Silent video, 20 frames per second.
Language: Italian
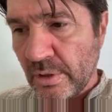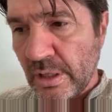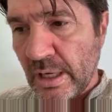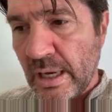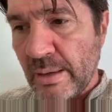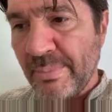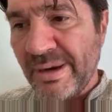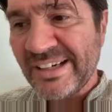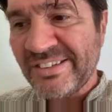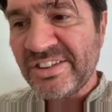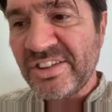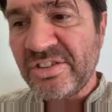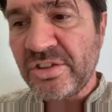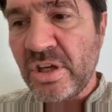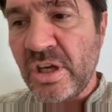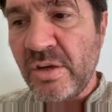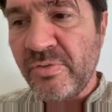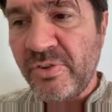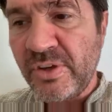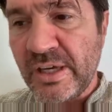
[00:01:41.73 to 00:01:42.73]
Amarsi
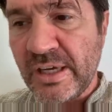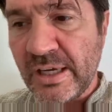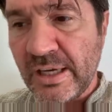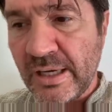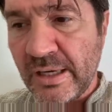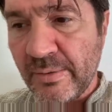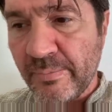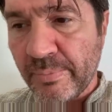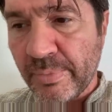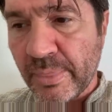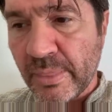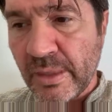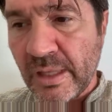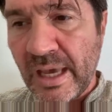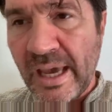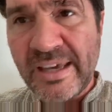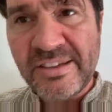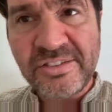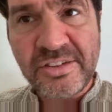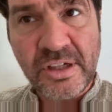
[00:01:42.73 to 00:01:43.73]
significa
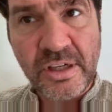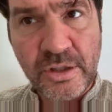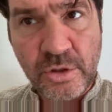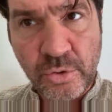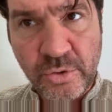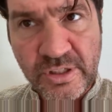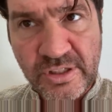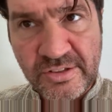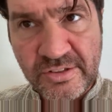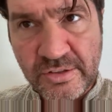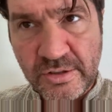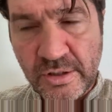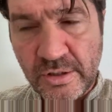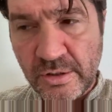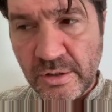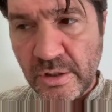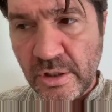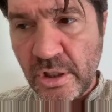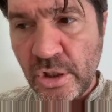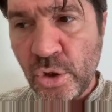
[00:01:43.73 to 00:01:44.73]
essere egoisti
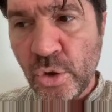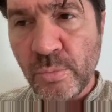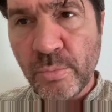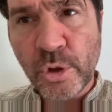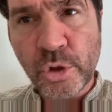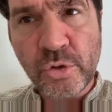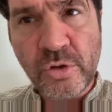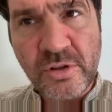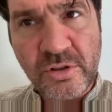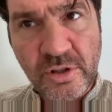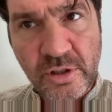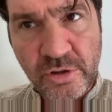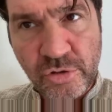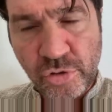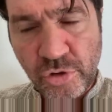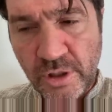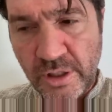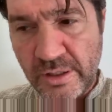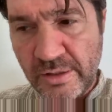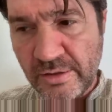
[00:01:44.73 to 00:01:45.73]
in un modo
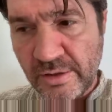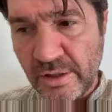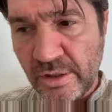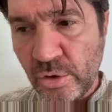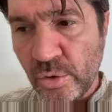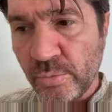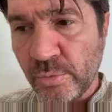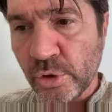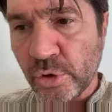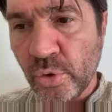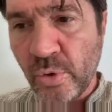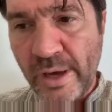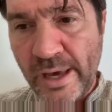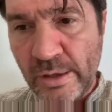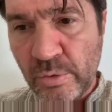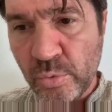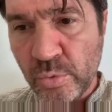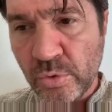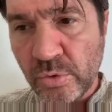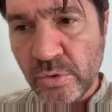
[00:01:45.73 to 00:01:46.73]
intelligente, in un modo
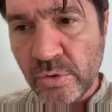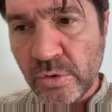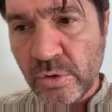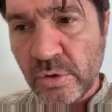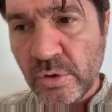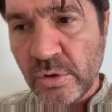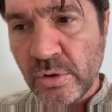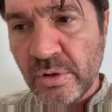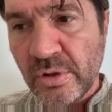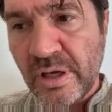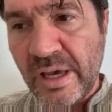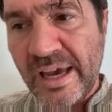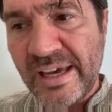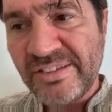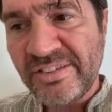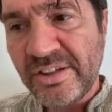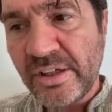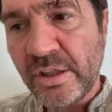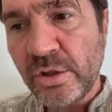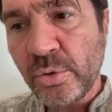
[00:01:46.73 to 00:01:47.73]
equo.
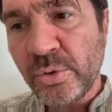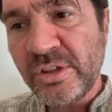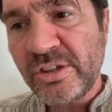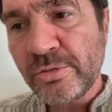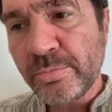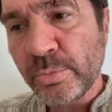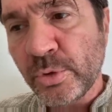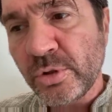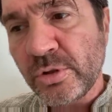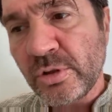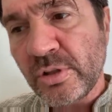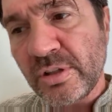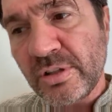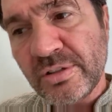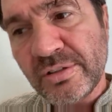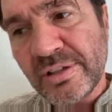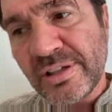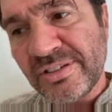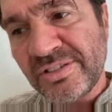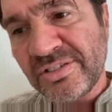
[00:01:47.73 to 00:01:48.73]
Essere egoismo in,
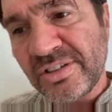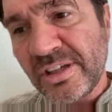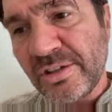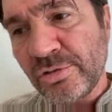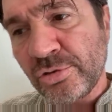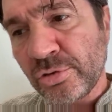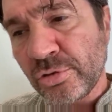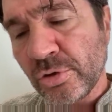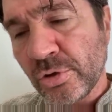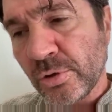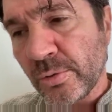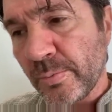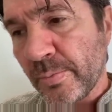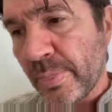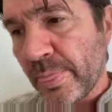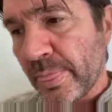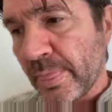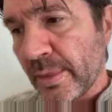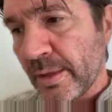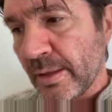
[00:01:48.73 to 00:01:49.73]
nel senso
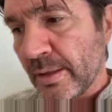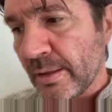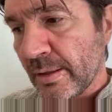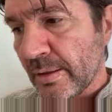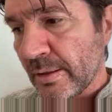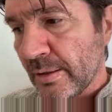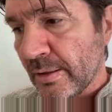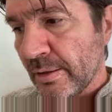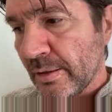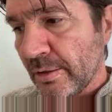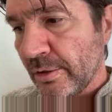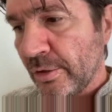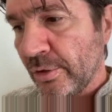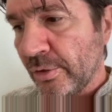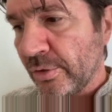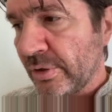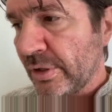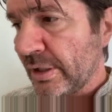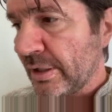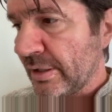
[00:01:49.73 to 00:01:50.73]

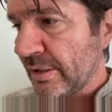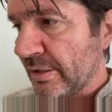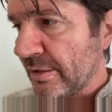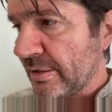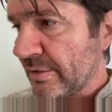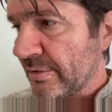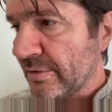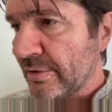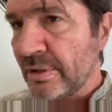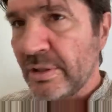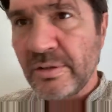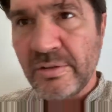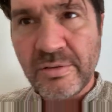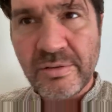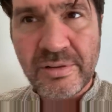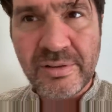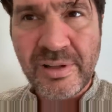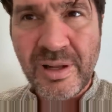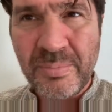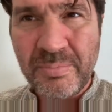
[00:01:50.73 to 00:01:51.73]
non
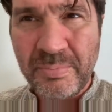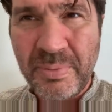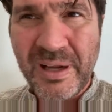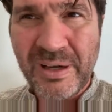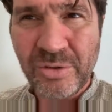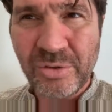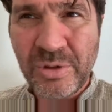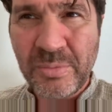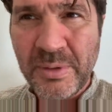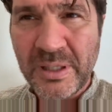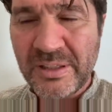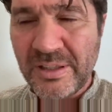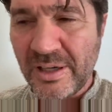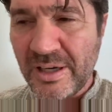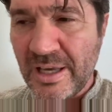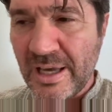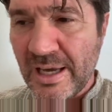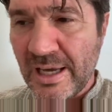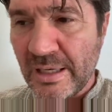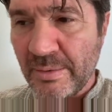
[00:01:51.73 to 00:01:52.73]
di, del parlo di
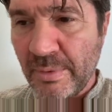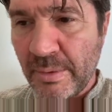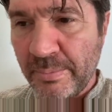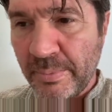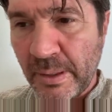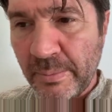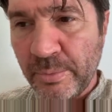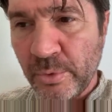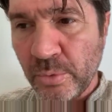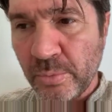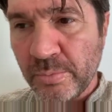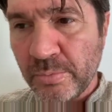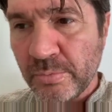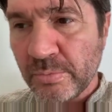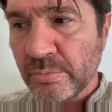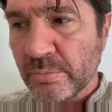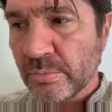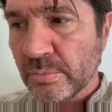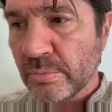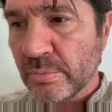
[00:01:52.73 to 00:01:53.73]
materiale, ma proprio
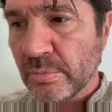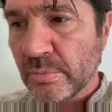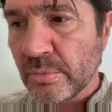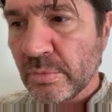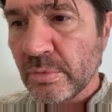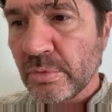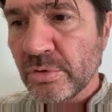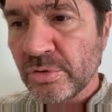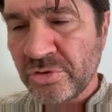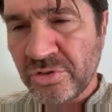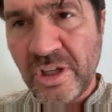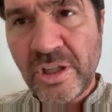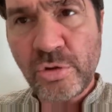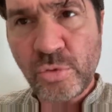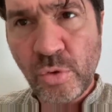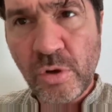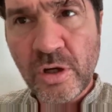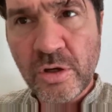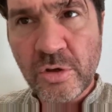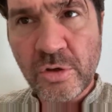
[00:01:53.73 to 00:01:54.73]

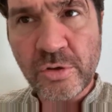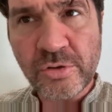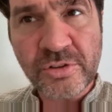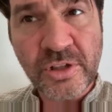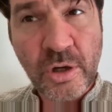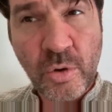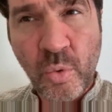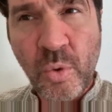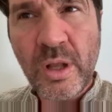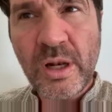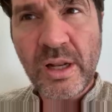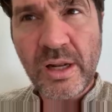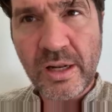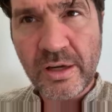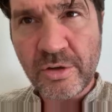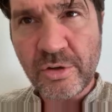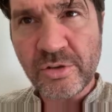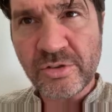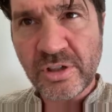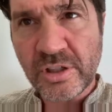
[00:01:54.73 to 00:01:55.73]
sento una cosa, quella è la
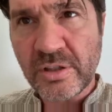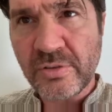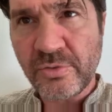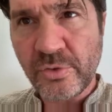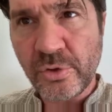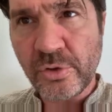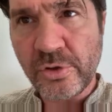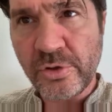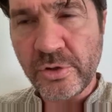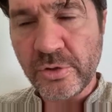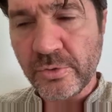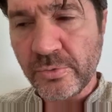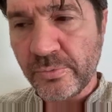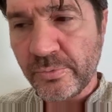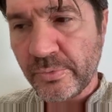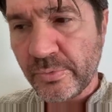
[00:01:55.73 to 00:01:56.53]
cosa che voglio.